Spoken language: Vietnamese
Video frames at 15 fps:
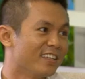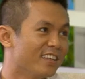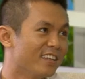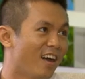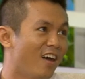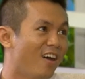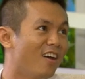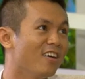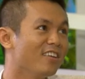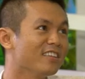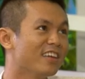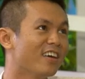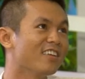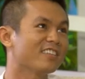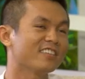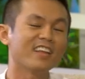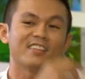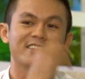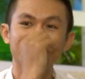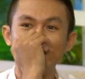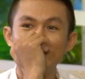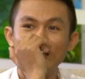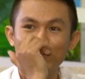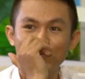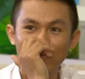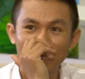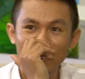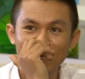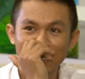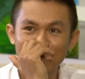nó nó nó chỉ là một
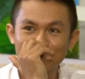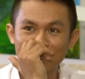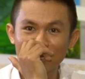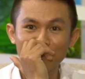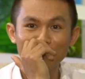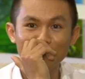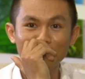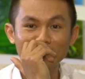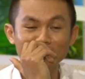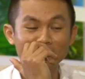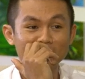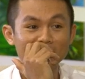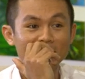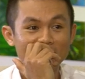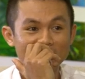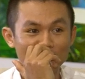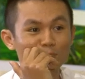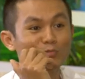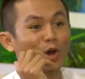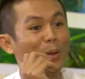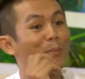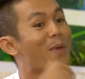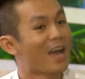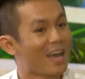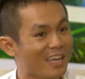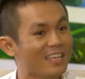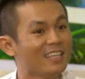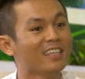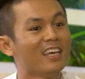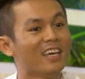cách làm sao mà mình sống thoải mái
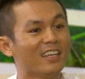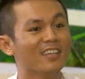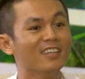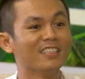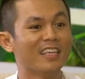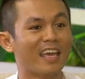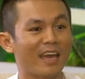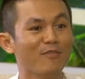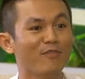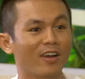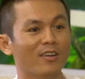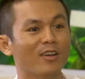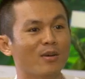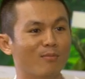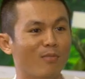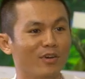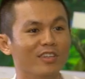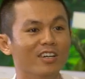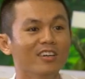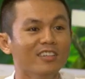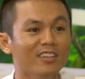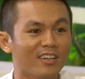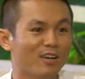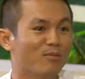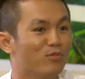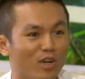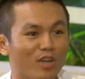đơn giản và mọi thứ nó không